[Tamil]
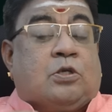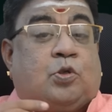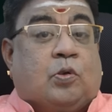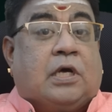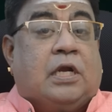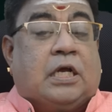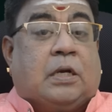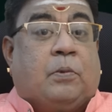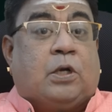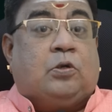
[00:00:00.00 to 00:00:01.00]

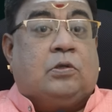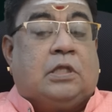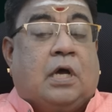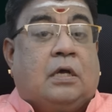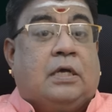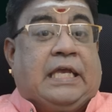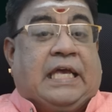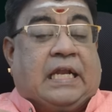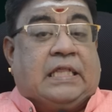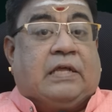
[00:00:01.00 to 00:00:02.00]
சுக்கிரனுக்கு மட்டும்தான்
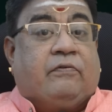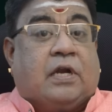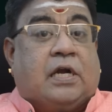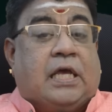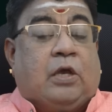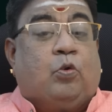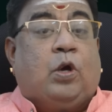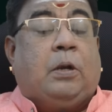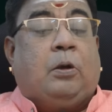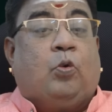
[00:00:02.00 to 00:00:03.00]
இறந்தவர்களை
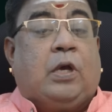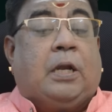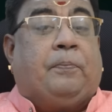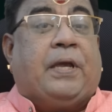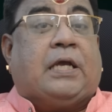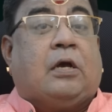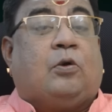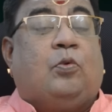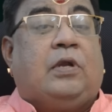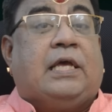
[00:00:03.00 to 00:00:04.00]
உயிர்
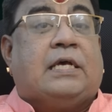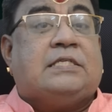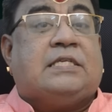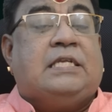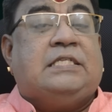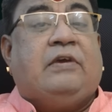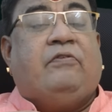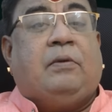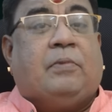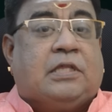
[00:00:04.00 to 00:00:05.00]
உயிர்ப்பிக்கக்கூடிய
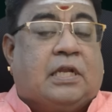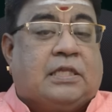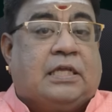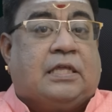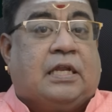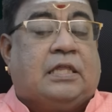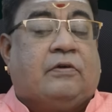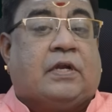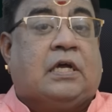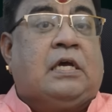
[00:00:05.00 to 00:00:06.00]
சஞ்சீவனி மந்திரத்தை
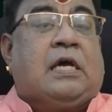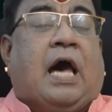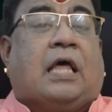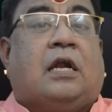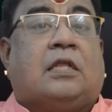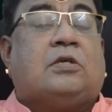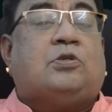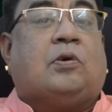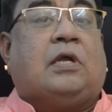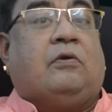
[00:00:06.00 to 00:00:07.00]
தெரிந்தவர் அதனால தான்
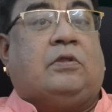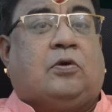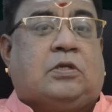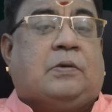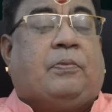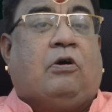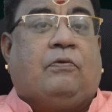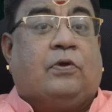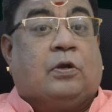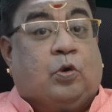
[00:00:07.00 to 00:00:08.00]
சுக்கரன் வந்து கொஞ்சம்
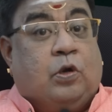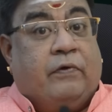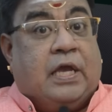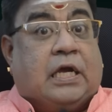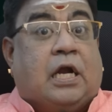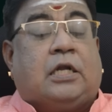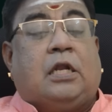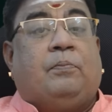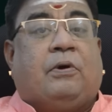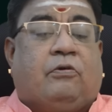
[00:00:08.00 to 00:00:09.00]
பவர்ஃபுல் குருவை
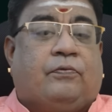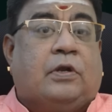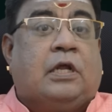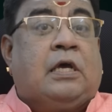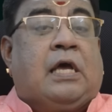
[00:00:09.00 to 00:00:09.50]
காட்டிலும் பவர்ஃபுல்